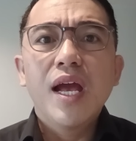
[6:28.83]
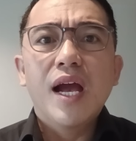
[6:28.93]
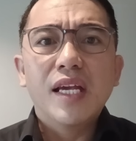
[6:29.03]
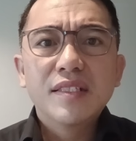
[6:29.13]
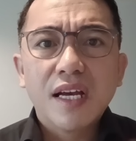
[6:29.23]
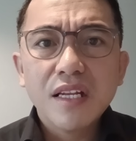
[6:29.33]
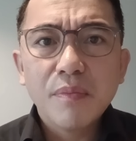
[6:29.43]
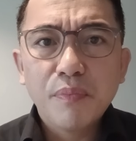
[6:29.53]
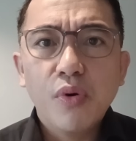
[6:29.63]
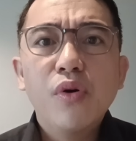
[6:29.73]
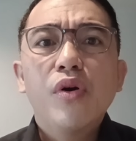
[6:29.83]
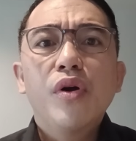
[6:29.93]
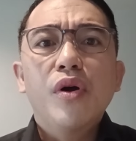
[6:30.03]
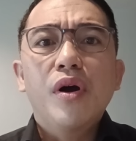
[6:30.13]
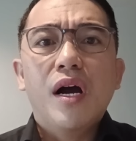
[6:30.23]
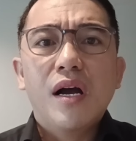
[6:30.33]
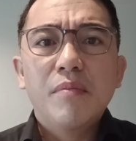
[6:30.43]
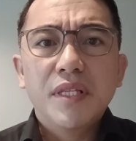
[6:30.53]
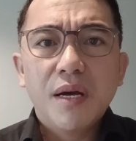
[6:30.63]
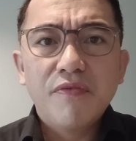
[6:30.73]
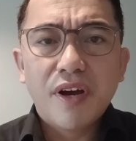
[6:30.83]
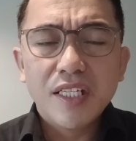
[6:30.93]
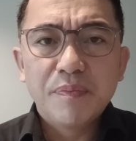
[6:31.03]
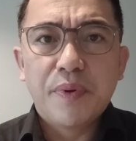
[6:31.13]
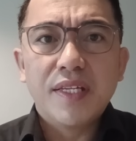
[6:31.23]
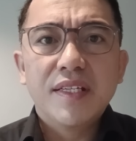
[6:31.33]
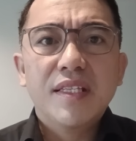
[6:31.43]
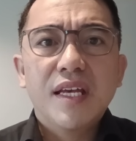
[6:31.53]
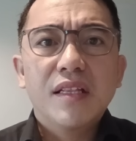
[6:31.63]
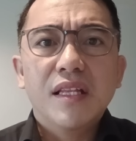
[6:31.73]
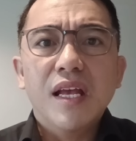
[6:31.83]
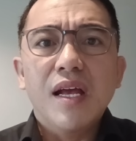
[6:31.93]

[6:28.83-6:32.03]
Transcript: ay sana po uh, Madam Vice President